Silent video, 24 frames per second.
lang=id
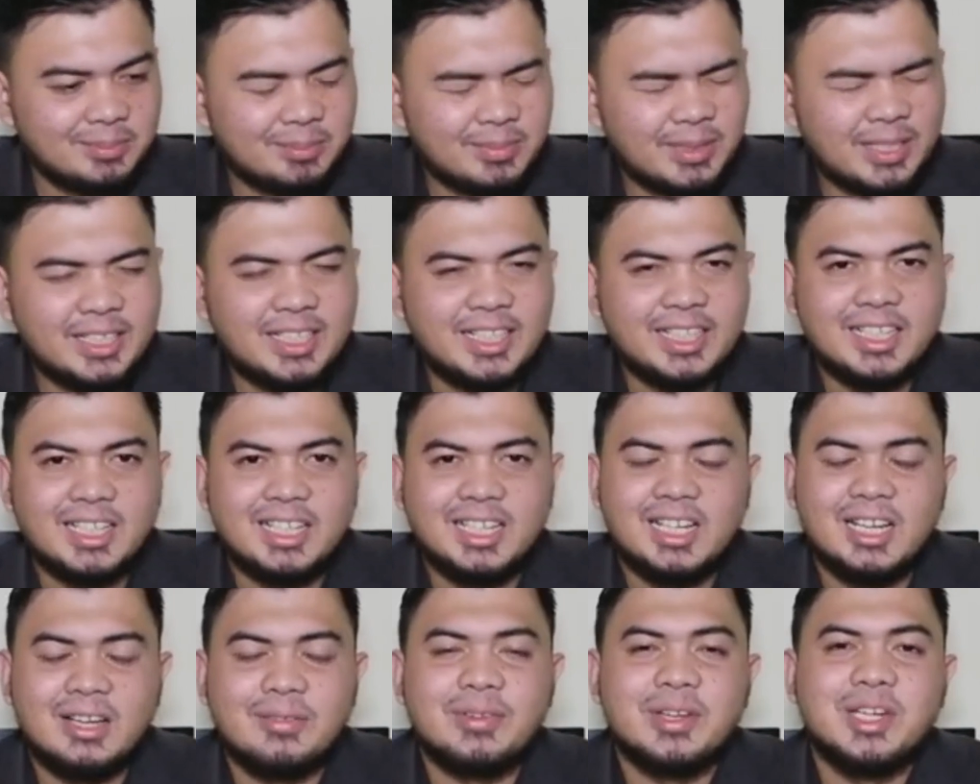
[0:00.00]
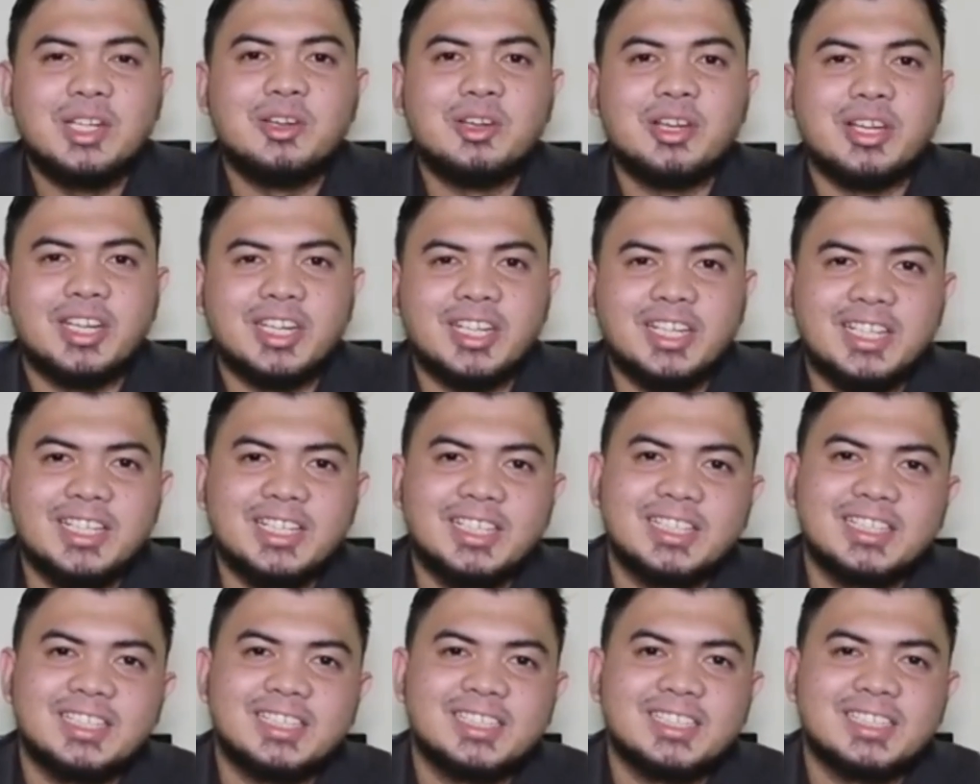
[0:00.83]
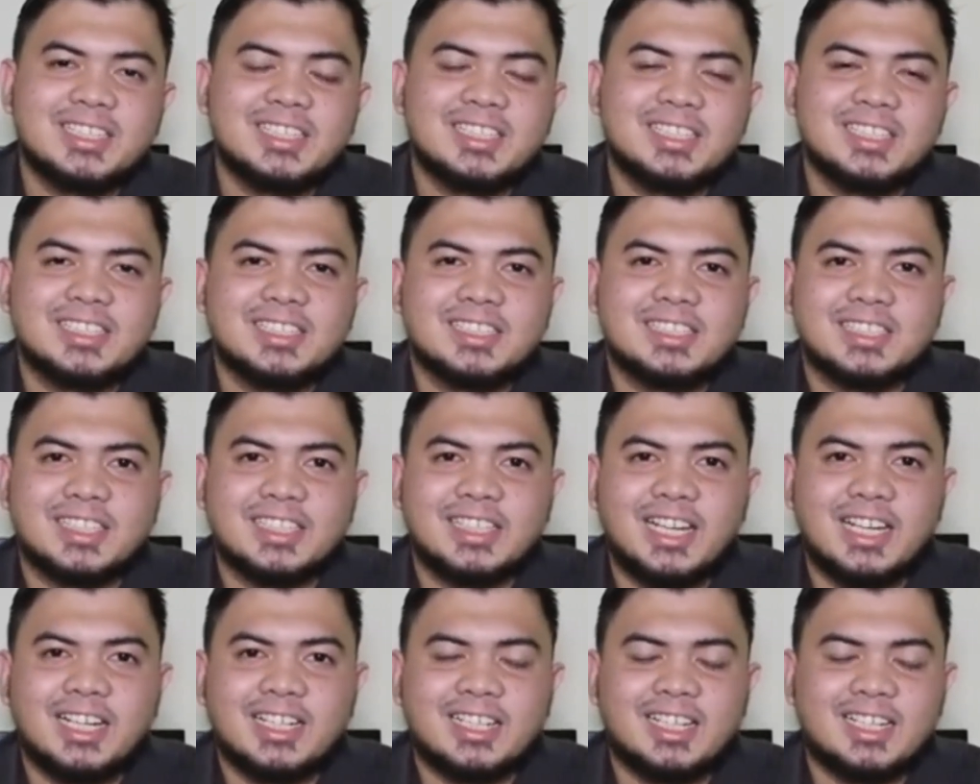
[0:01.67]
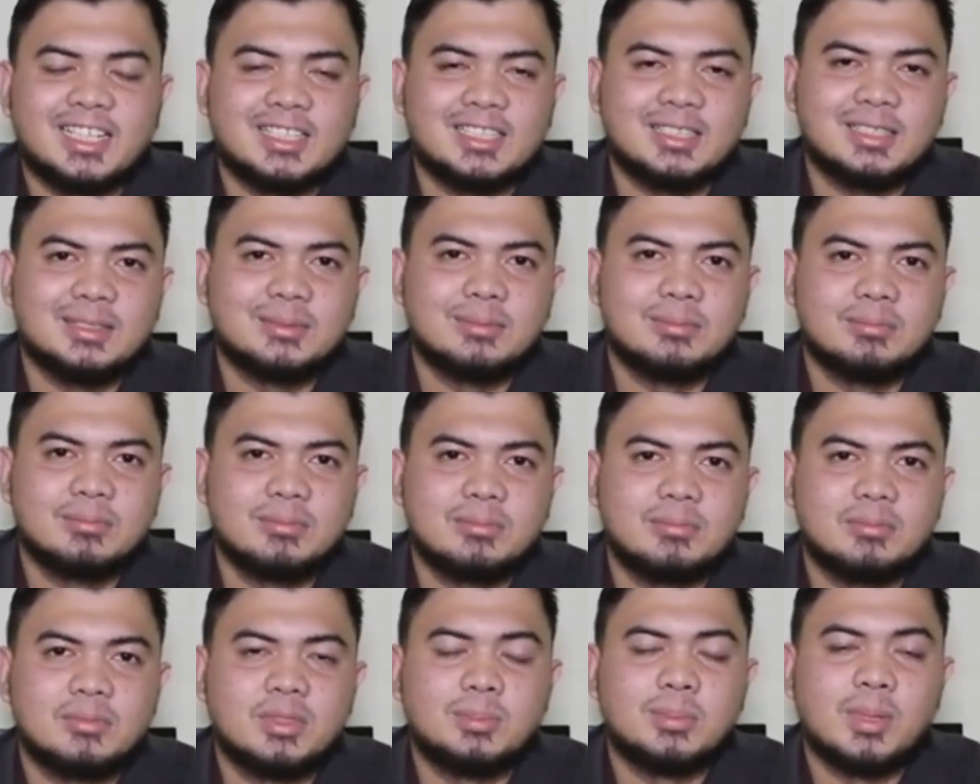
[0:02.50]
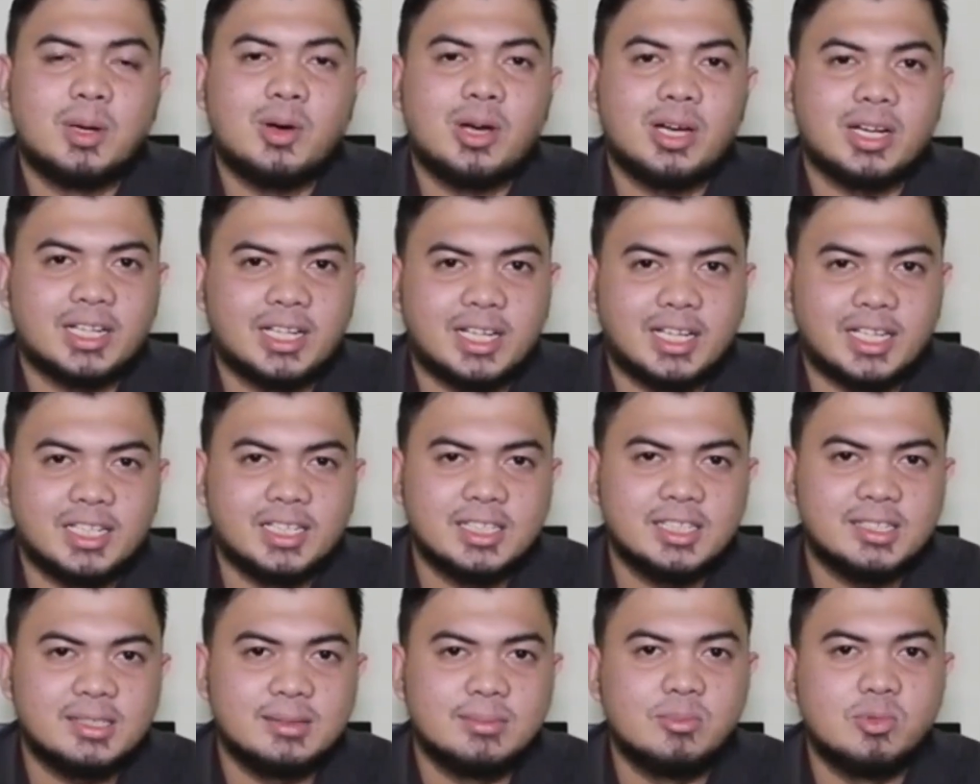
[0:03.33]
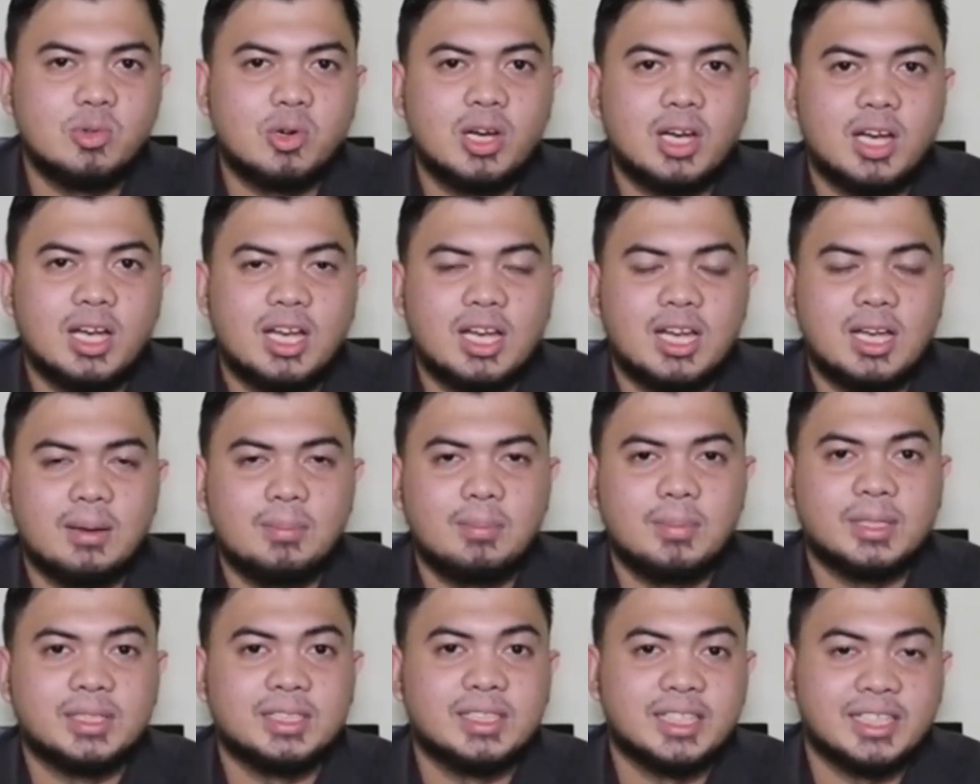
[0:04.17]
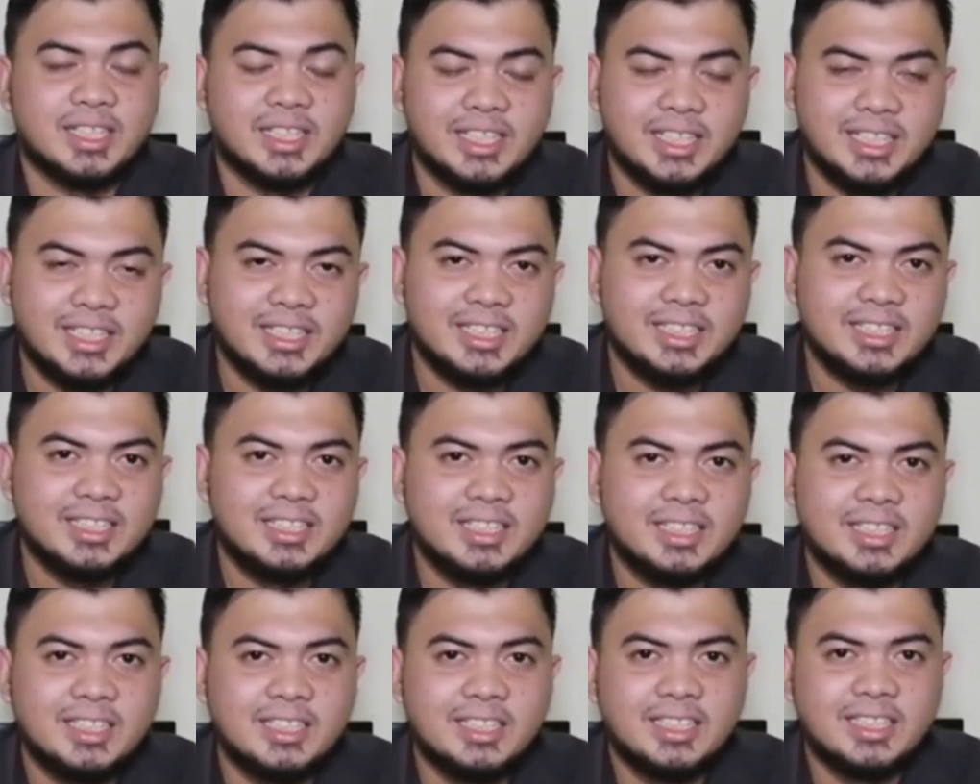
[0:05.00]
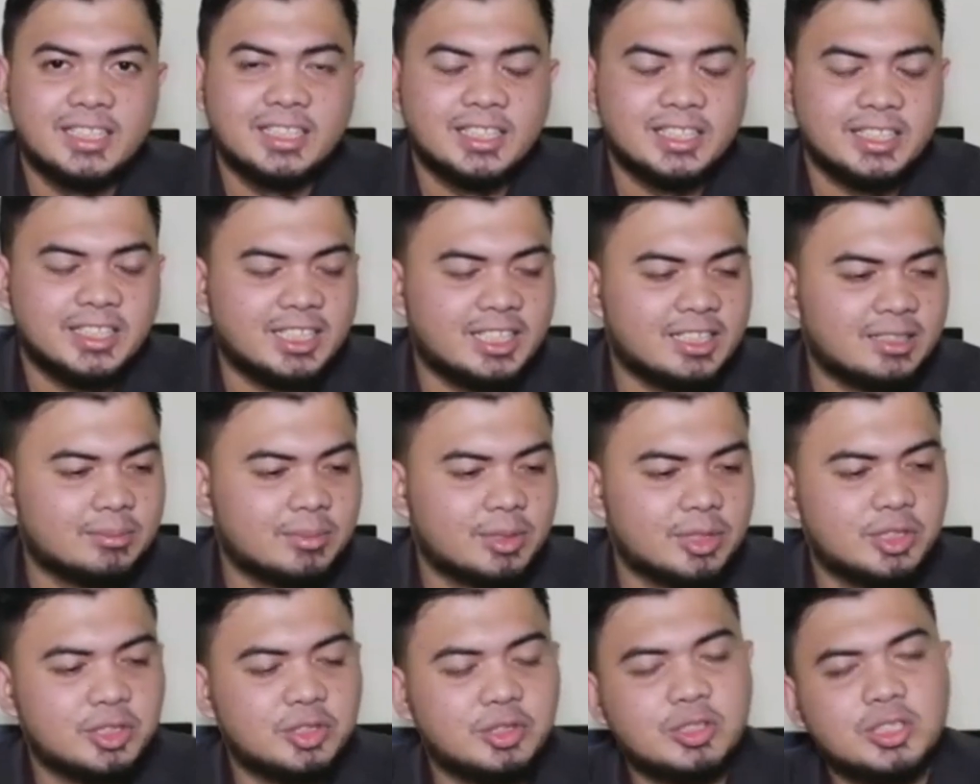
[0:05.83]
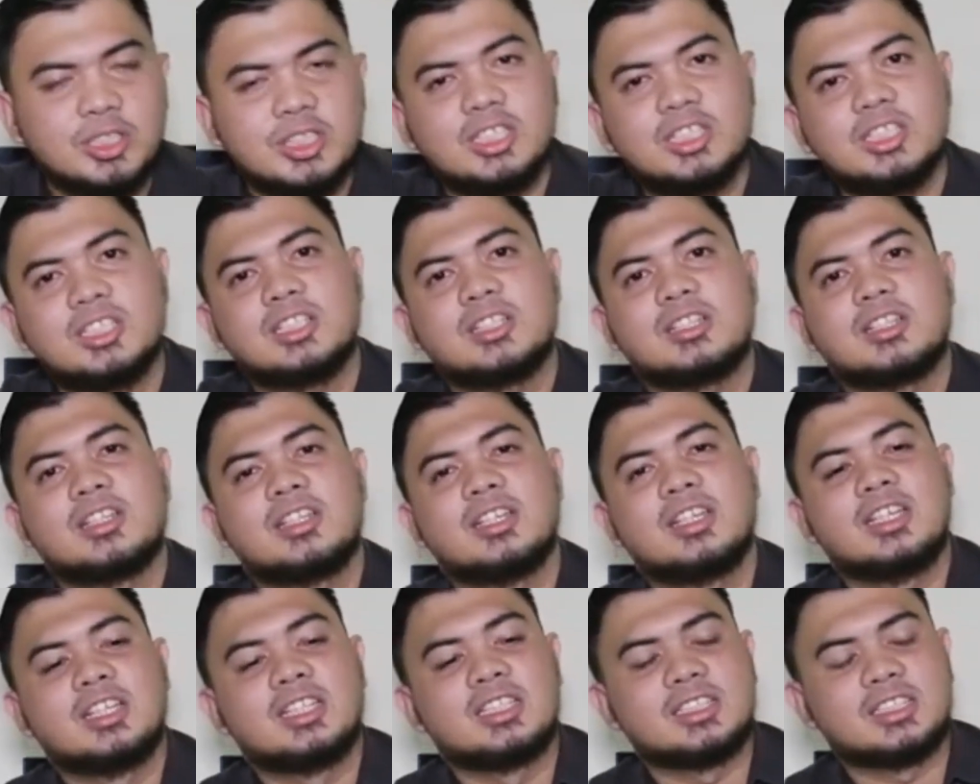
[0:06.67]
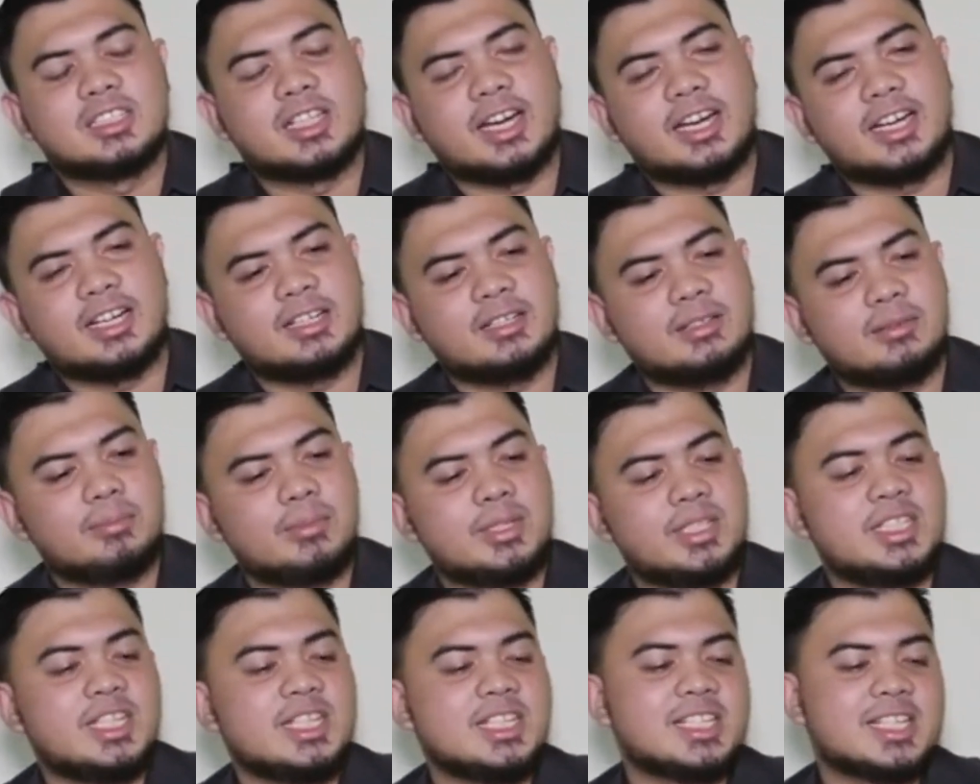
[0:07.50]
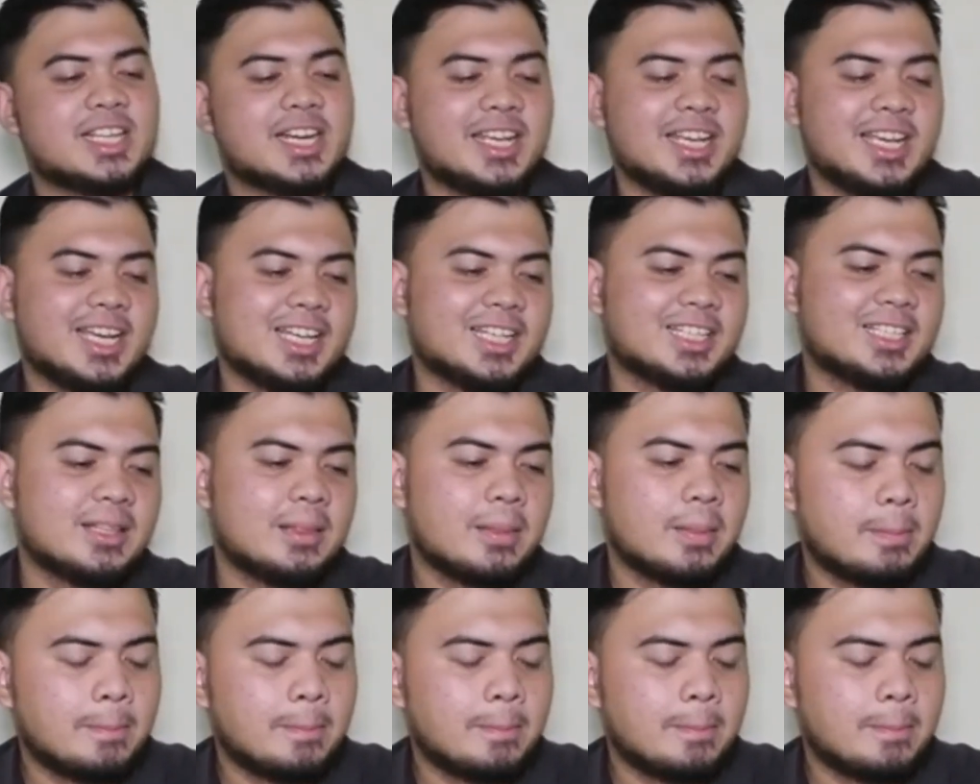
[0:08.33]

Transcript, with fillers: Pada video ini, saya akan membawakan sebuah materi yang berjudul Tren Bisnis Kria.